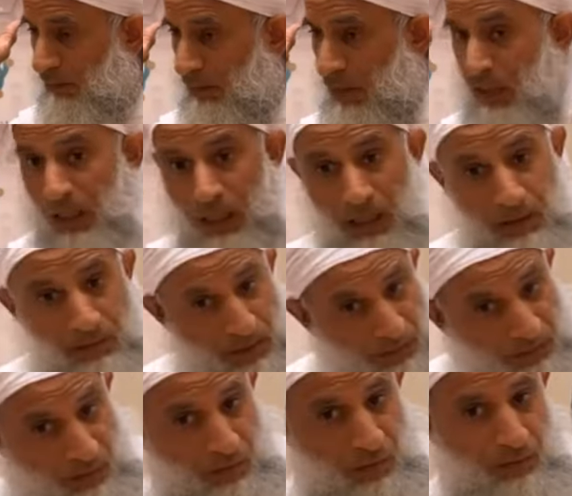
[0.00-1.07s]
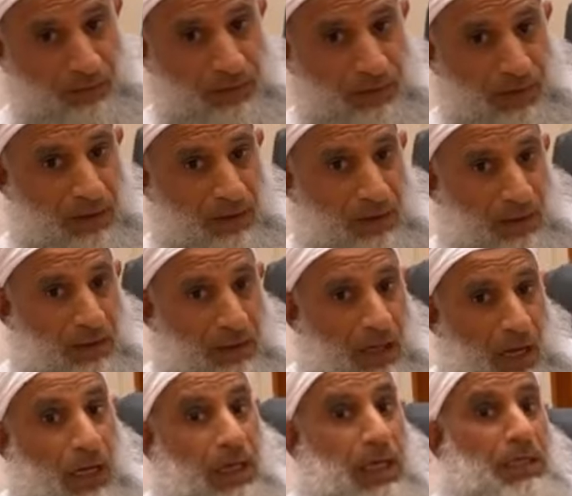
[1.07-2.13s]
العرب رفضوا
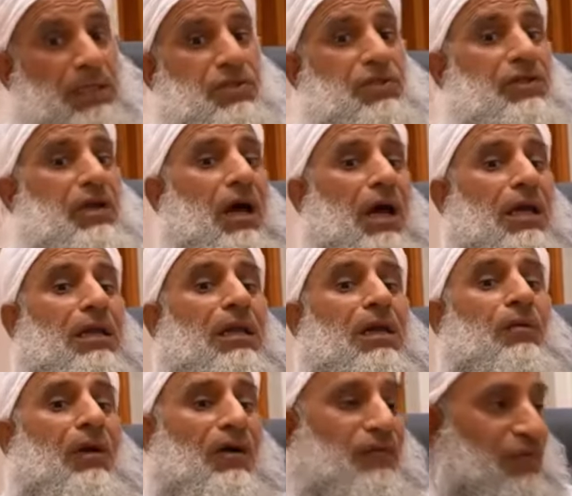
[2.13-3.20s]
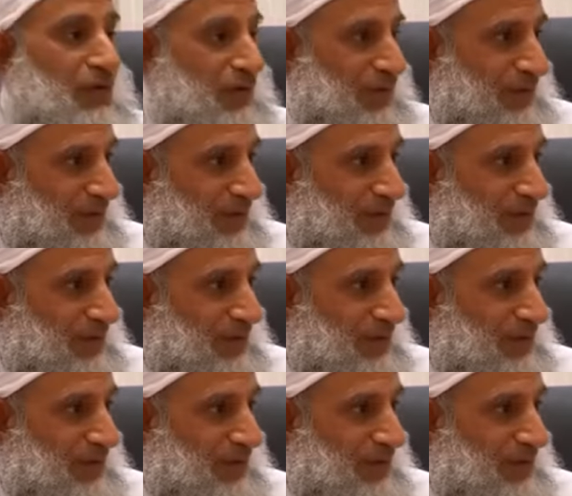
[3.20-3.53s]
أكيد الصهاينة يوافقوا